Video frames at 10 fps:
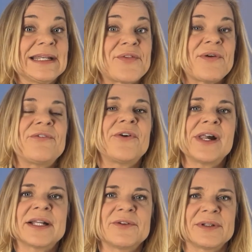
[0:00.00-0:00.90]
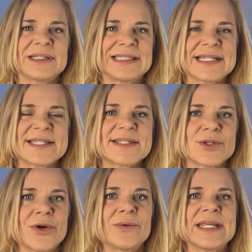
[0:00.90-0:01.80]
Das Verfolgen der
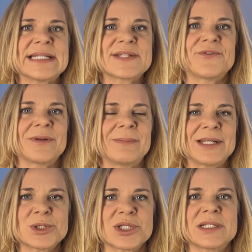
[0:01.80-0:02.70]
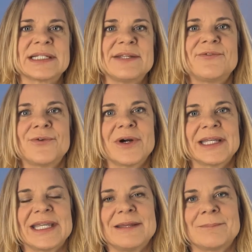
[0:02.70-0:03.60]
Stories von Menschen, die
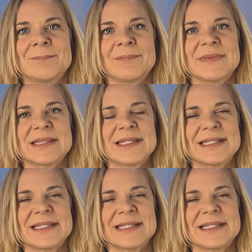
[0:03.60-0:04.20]
vorgeben,